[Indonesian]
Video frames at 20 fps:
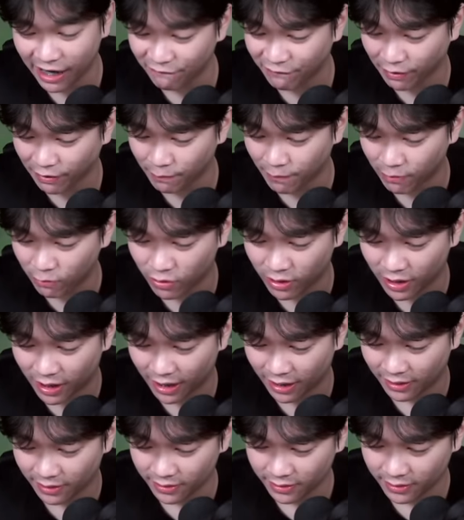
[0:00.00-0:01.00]
efek baru
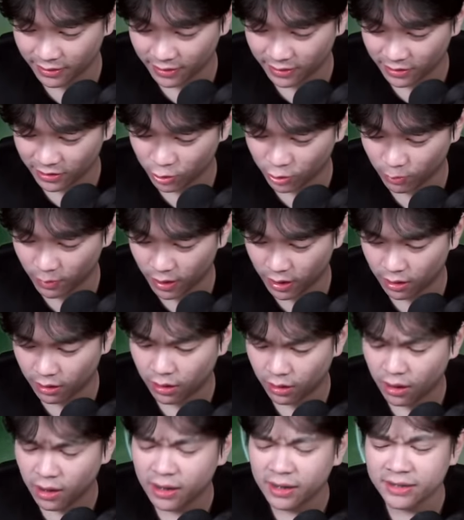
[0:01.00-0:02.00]
enggak Cuma
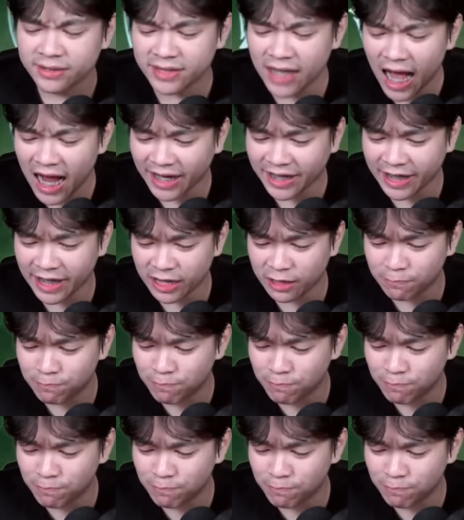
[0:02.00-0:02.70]
sakit